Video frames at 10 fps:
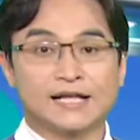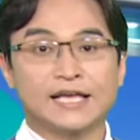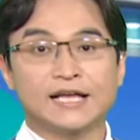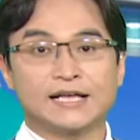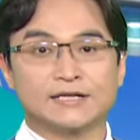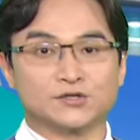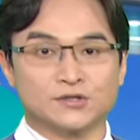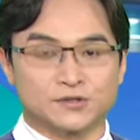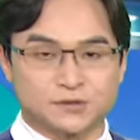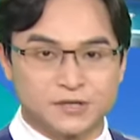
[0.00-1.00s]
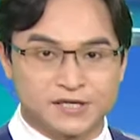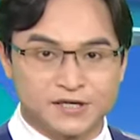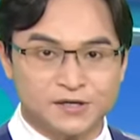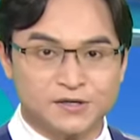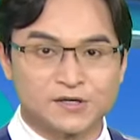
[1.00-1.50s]
台语的艺术水
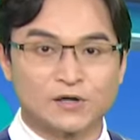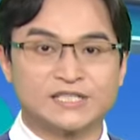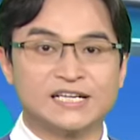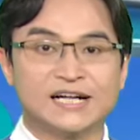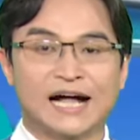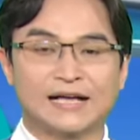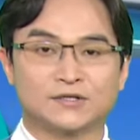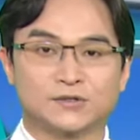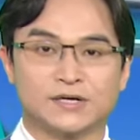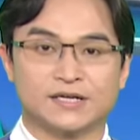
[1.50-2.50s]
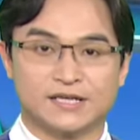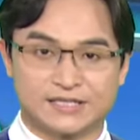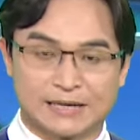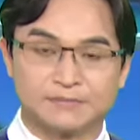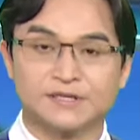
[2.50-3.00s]
阁好，各种解说
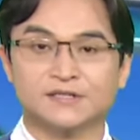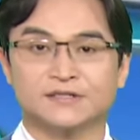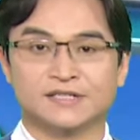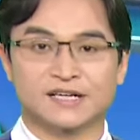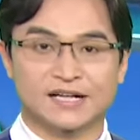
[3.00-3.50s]
你参考，